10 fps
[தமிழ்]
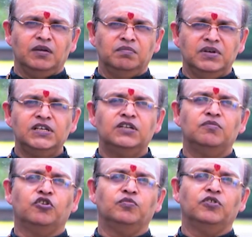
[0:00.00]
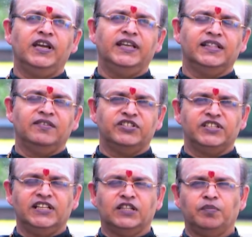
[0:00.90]
மீண்டும் ஒரு முறை இந்த
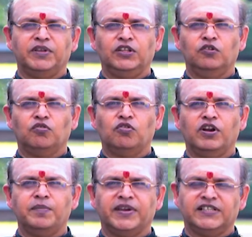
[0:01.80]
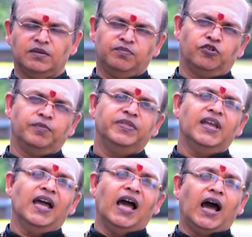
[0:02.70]
விஷயத்தை பற்றி உங்களோட பேச போகிறோம்
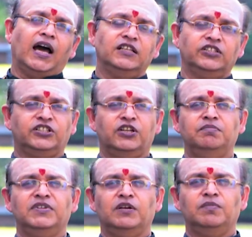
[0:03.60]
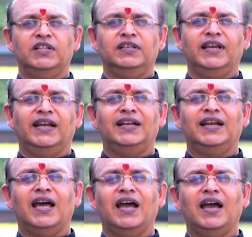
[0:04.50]
அதிர்ஷ்டம் என்பது
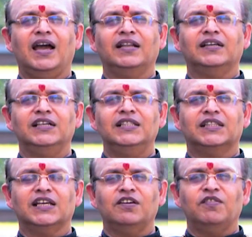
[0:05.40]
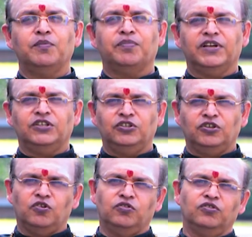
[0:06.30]
எல்லாருக்கும் தேவைப்படுகின்ற
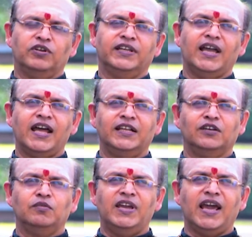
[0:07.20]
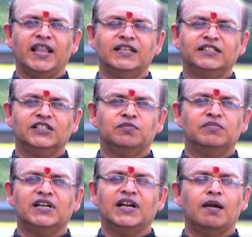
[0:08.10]
ஒன்று யாருக்குமே அதிர்ஷ்டம்
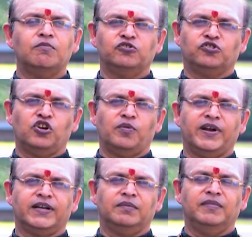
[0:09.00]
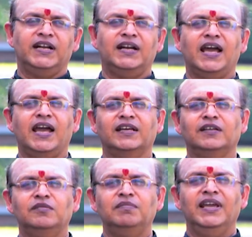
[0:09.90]
வேணாம்னு சொல்ல மாட்டோம்
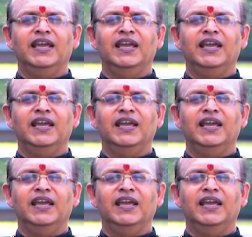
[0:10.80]
எல்லாருக்கும்